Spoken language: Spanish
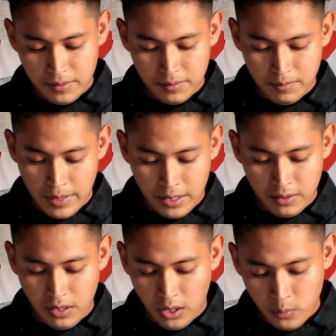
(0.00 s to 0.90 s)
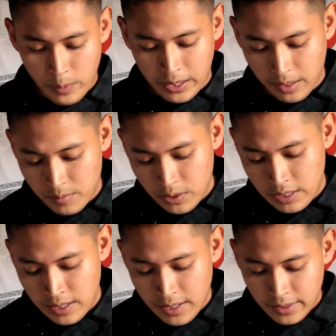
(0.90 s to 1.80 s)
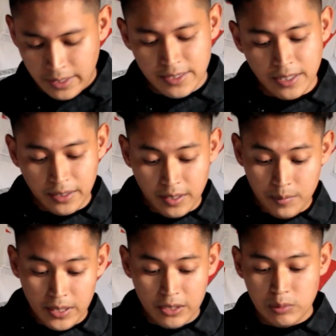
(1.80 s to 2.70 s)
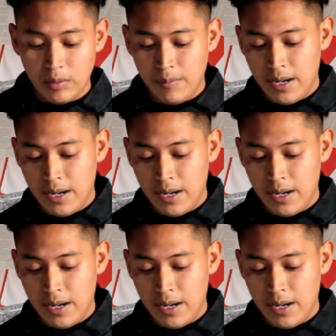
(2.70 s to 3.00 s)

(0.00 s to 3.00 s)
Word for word: pero Lupe Carmona, que dice que también a su mamá la